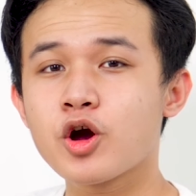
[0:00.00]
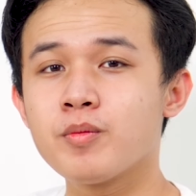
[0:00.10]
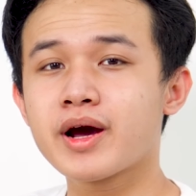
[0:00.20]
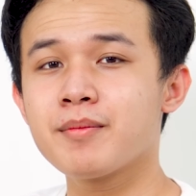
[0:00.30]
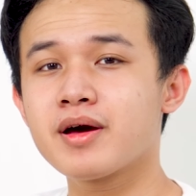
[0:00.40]
thì
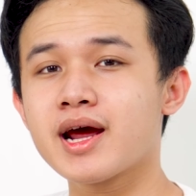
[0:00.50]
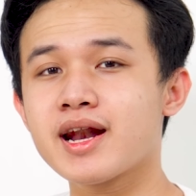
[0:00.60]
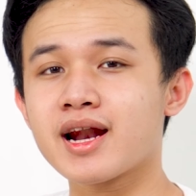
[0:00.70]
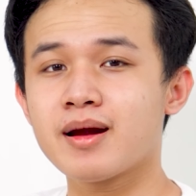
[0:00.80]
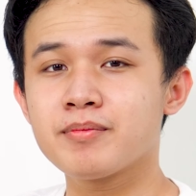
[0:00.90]
cụm camera
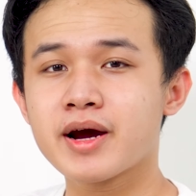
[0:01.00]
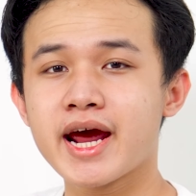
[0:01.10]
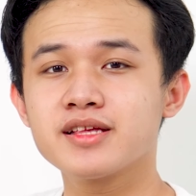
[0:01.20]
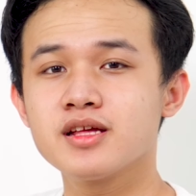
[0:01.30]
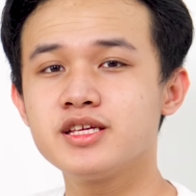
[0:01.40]
đặt nằm
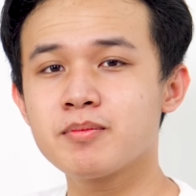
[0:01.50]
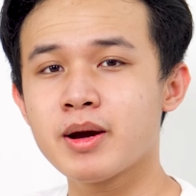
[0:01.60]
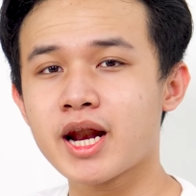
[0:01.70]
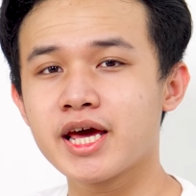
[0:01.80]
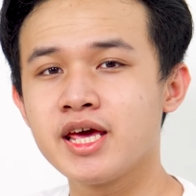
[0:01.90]
ngang trên chiếc máy
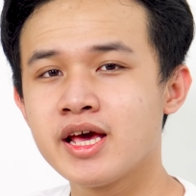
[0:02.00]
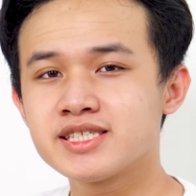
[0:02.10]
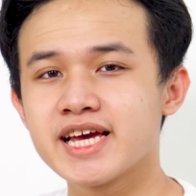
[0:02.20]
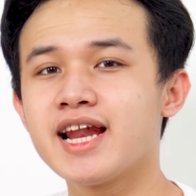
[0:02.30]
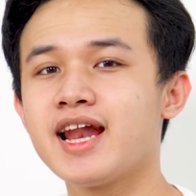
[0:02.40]
này
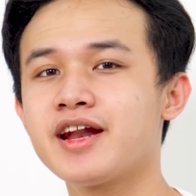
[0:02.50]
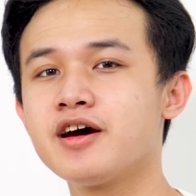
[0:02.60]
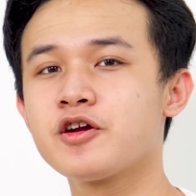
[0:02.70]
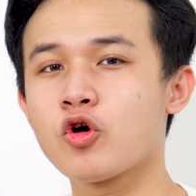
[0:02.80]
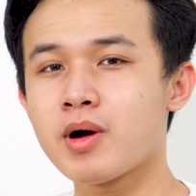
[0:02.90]
sẽ là là
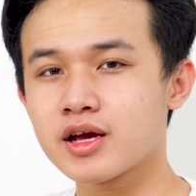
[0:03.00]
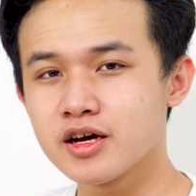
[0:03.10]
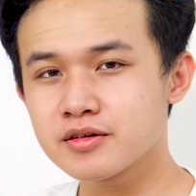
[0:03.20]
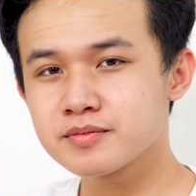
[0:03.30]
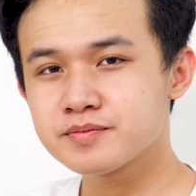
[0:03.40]
nơi nổi bật nhất.